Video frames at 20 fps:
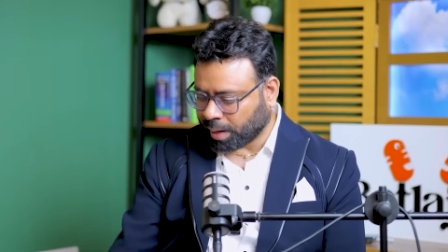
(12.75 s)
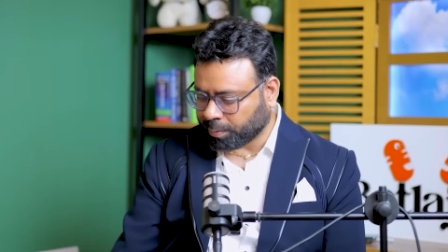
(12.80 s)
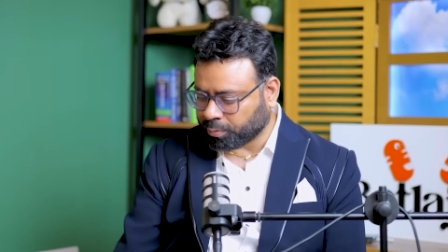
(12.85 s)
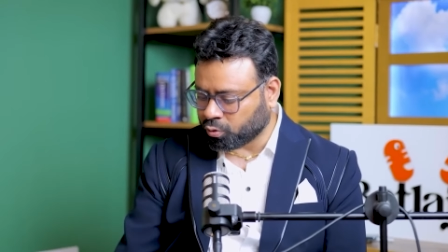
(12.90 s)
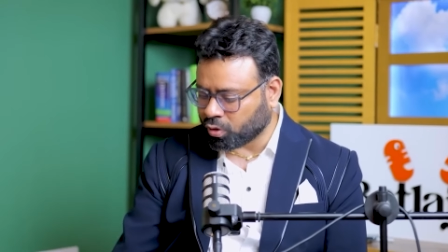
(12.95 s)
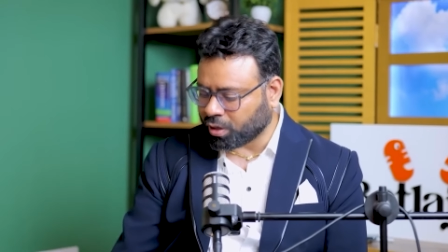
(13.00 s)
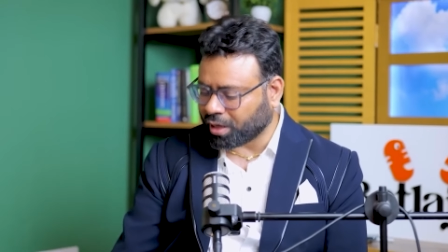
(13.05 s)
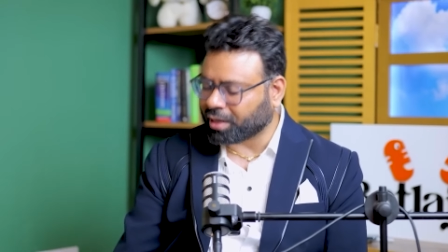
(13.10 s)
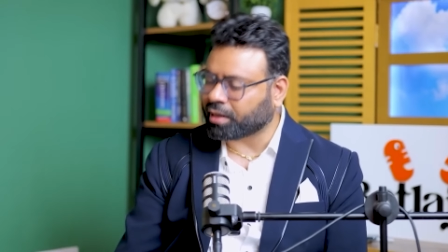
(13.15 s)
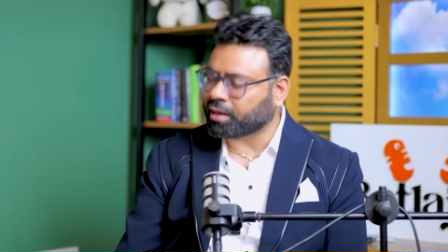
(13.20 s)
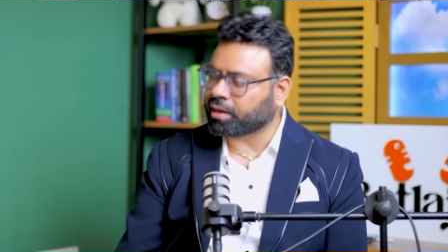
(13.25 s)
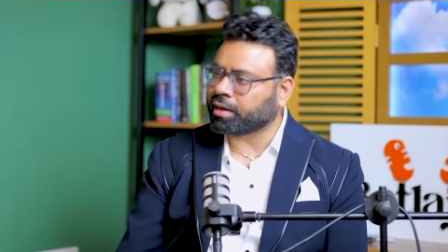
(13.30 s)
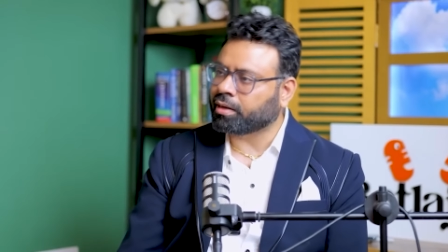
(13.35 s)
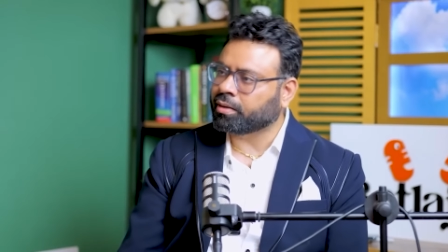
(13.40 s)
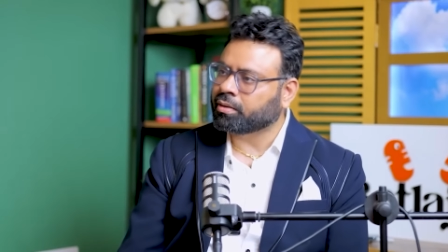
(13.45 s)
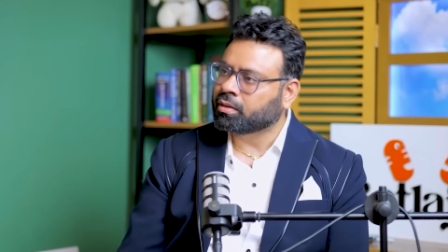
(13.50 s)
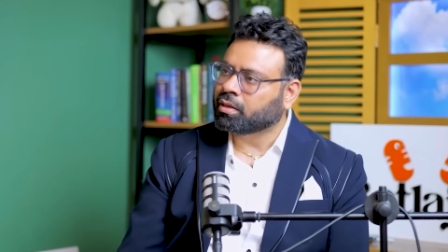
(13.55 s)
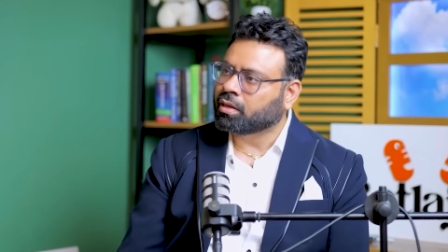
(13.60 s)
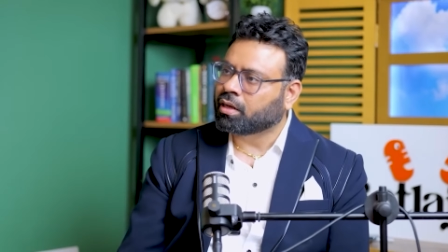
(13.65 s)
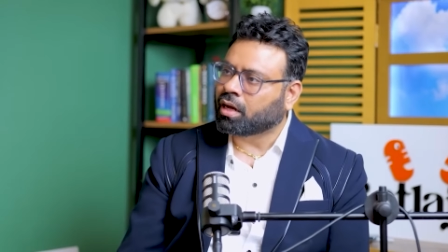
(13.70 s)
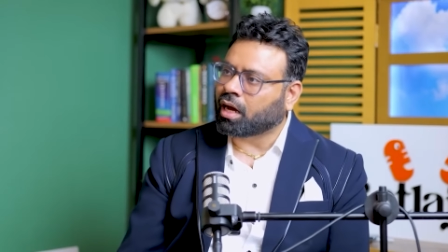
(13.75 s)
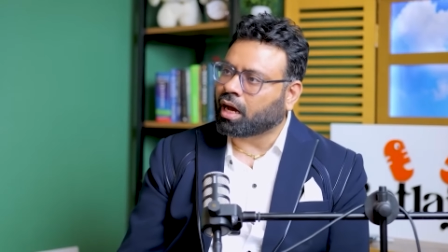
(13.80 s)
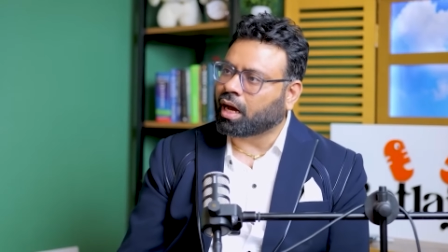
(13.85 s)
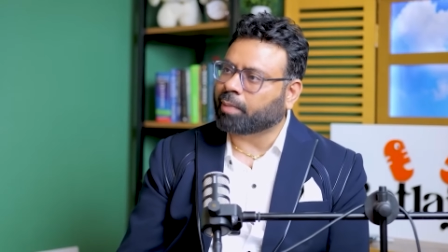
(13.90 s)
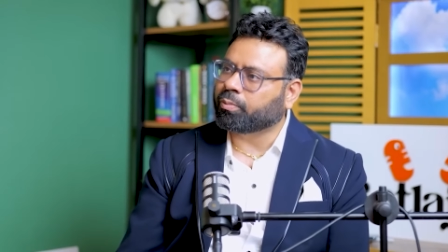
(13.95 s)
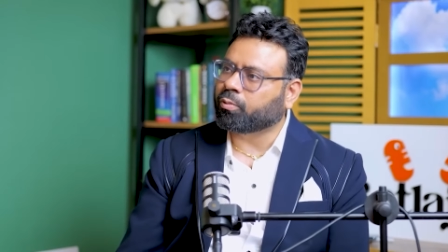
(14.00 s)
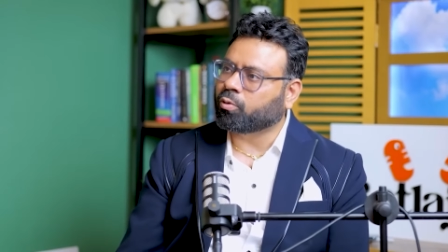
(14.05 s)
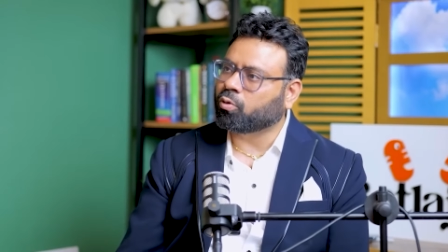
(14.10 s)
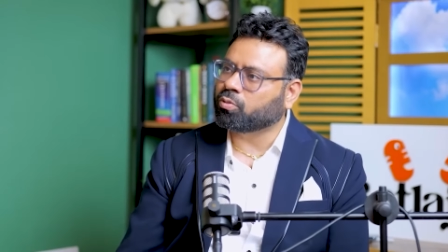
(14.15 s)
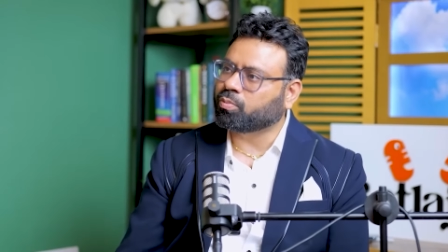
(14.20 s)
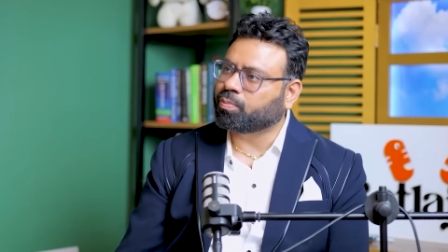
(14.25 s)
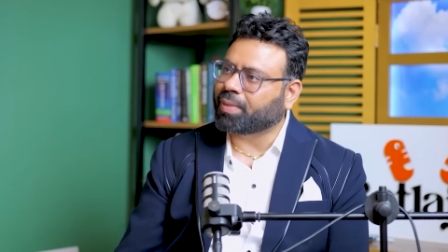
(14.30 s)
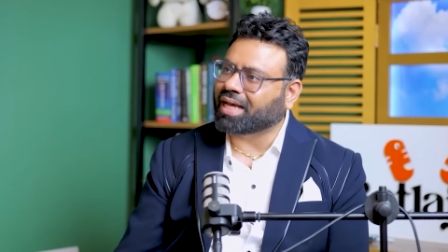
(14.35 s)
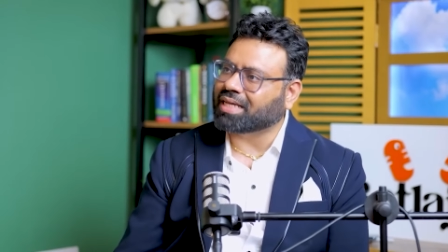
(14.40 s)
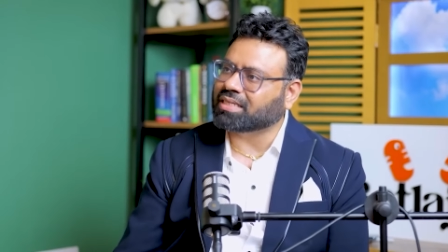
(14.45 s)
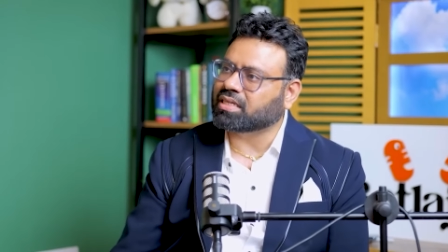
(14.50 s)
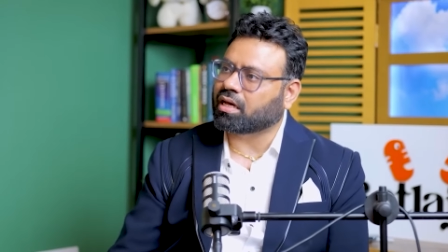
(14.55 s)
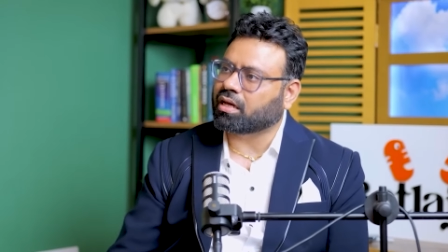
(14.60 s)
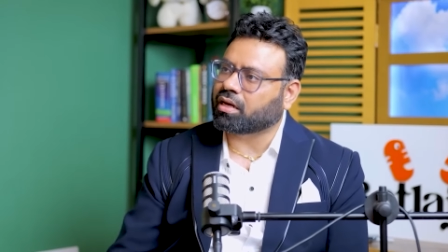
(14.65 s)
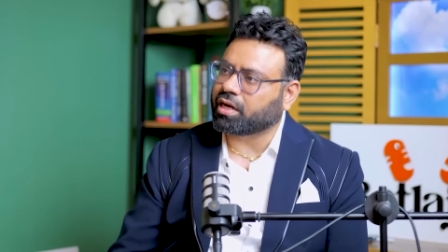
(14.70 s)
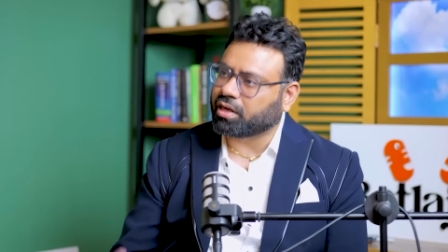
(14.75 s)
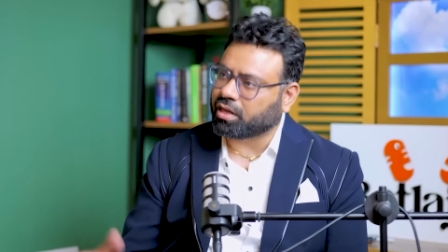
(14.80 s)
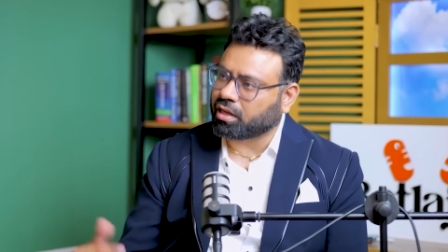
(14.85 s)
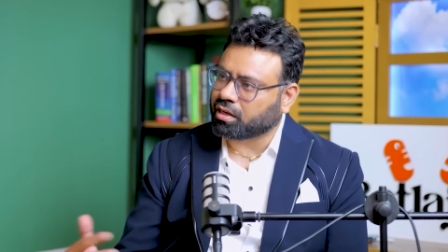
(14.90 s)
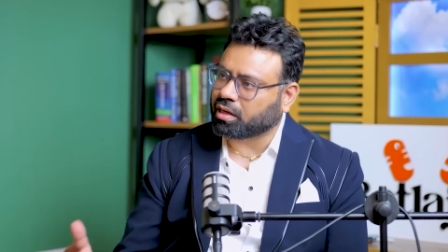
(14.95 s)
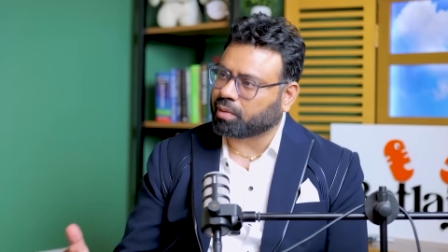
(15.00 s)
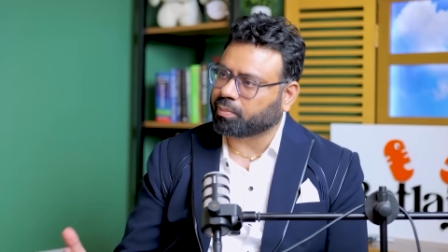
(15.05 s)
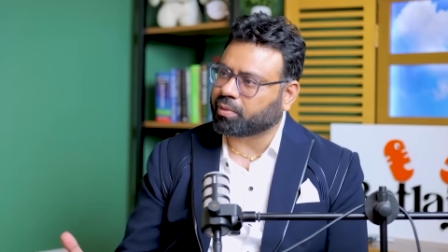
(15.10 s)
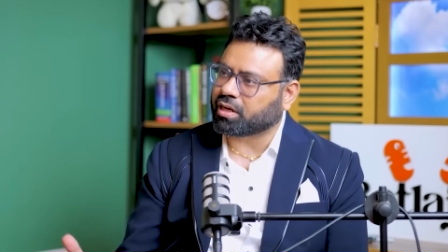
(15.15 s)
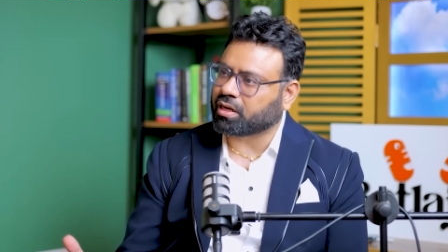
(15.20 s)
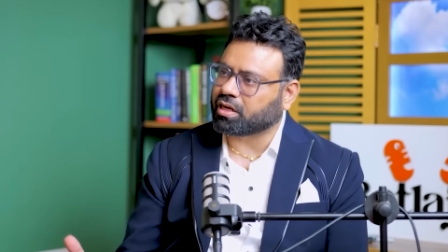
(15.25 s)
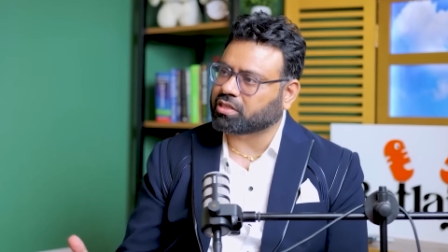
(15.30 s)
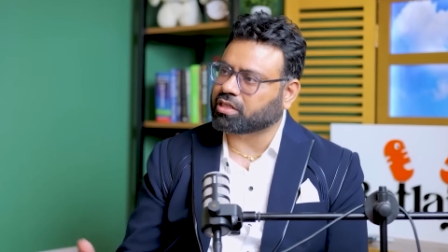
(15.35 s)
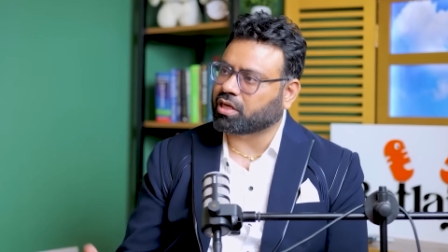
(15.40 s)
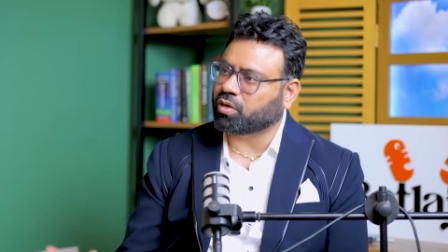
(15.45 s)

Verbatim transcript: आपको क्या करना है आपको पैसा रिटर्न कब करना